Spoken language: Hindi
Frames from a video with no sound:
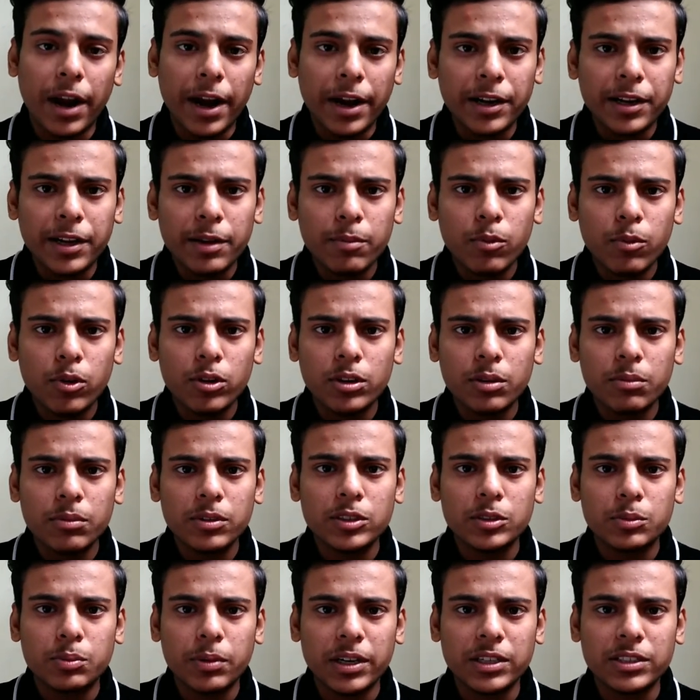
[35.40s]
एंटीमोटम
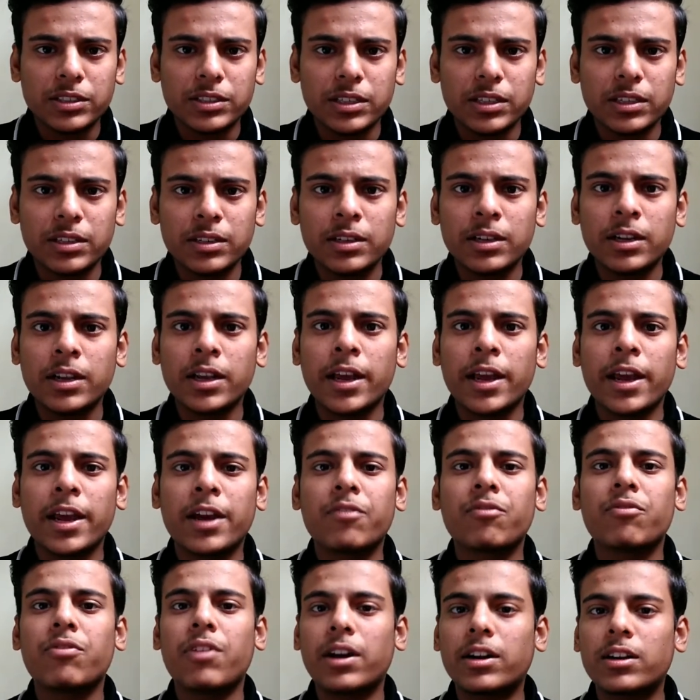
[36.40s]
इंस्पेक्शन
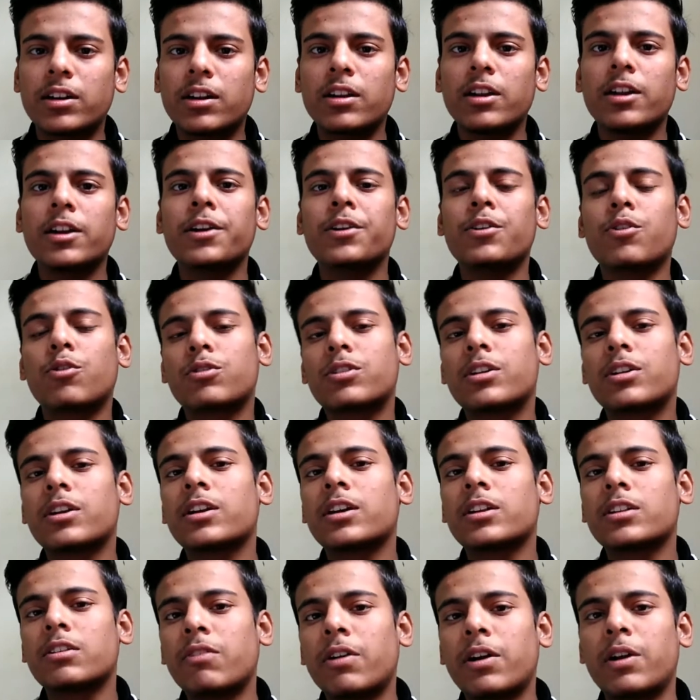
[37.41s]
एक वेटनरी डॉक्टर
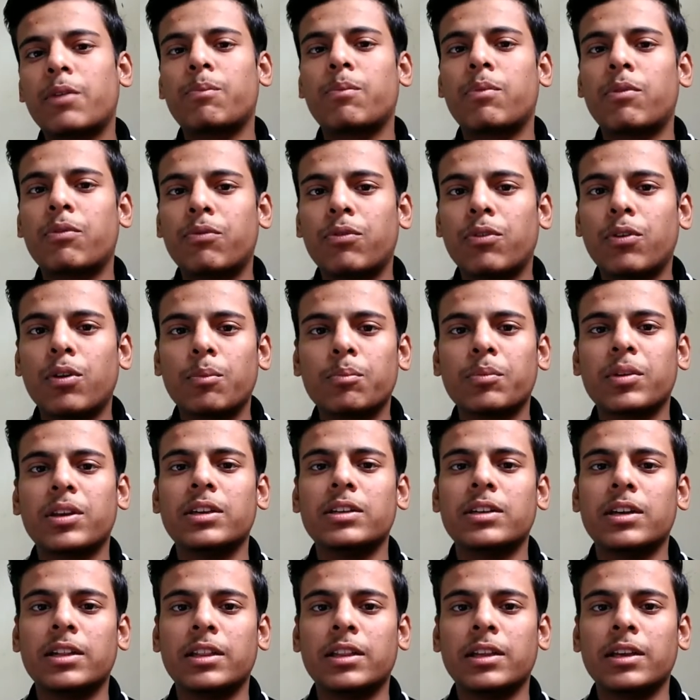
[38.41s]
के द्वारा परफॉर्म की
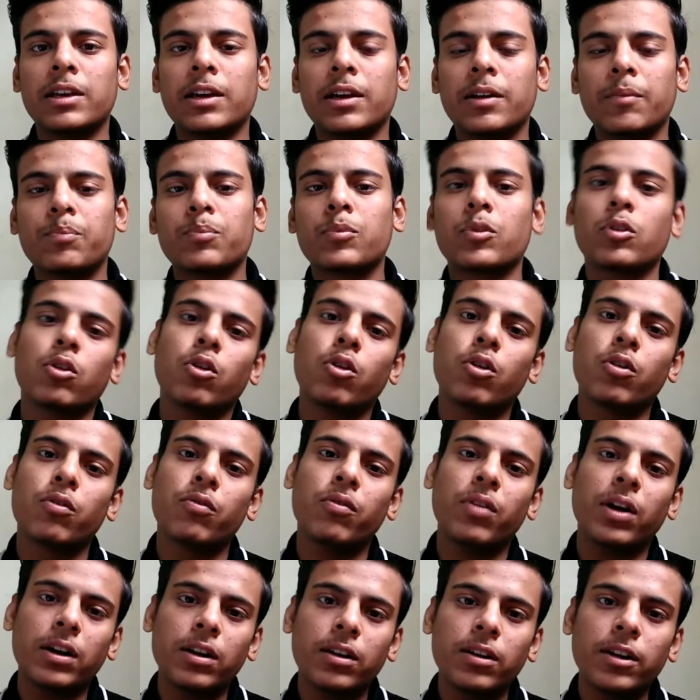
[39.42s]
जाती है और
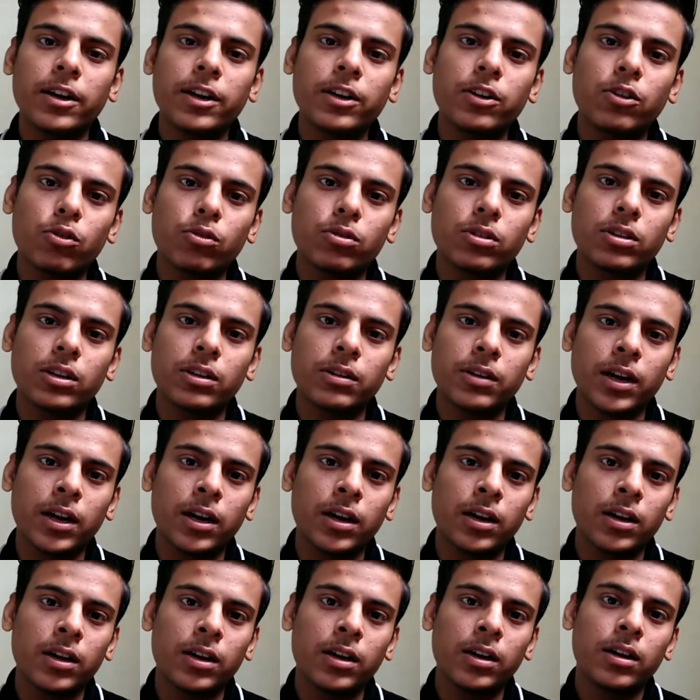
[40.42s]
वेटनरी डॉक्टर
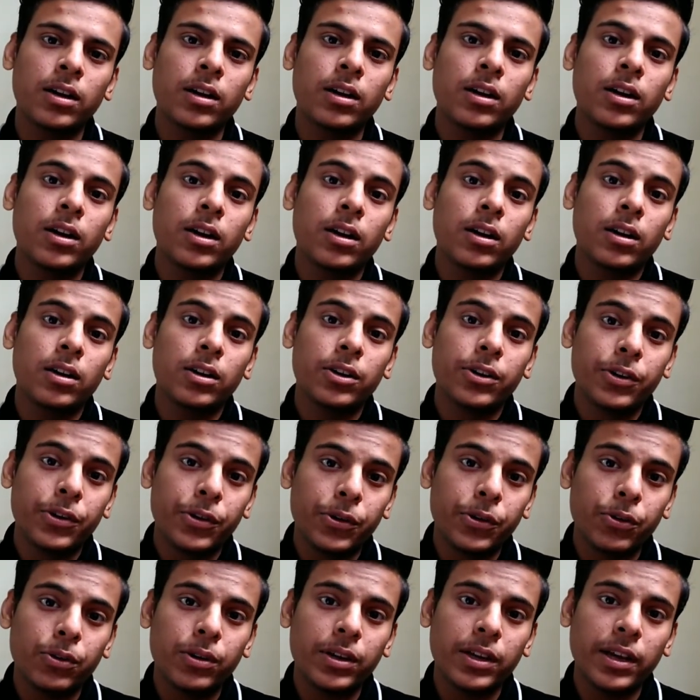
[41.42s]
का
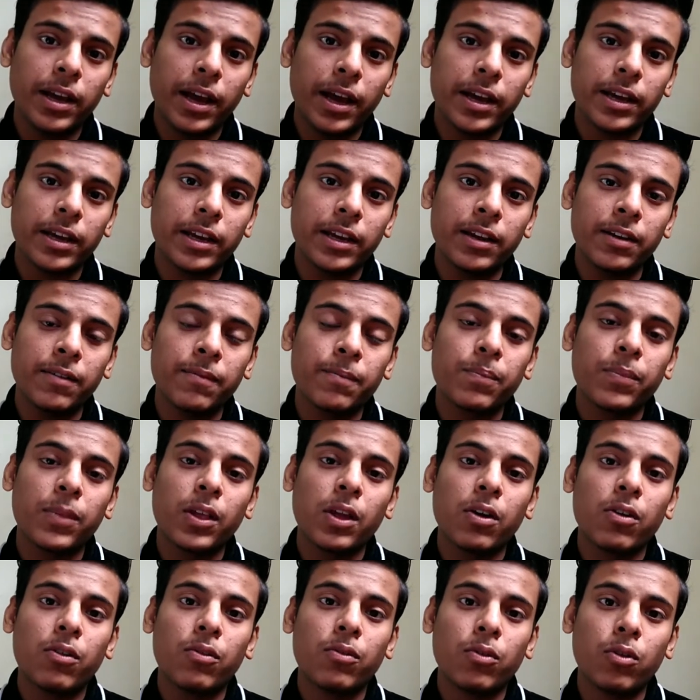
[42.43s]
ड्यूटी है कि
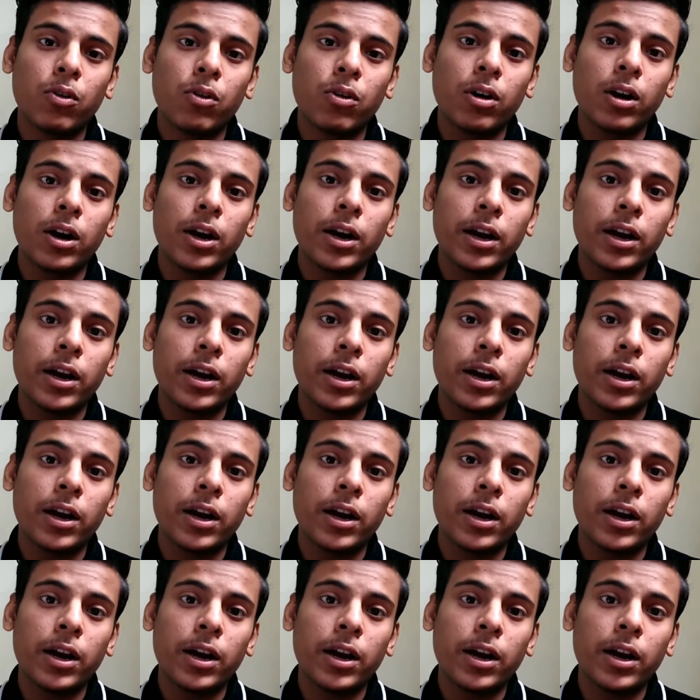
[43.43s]
वो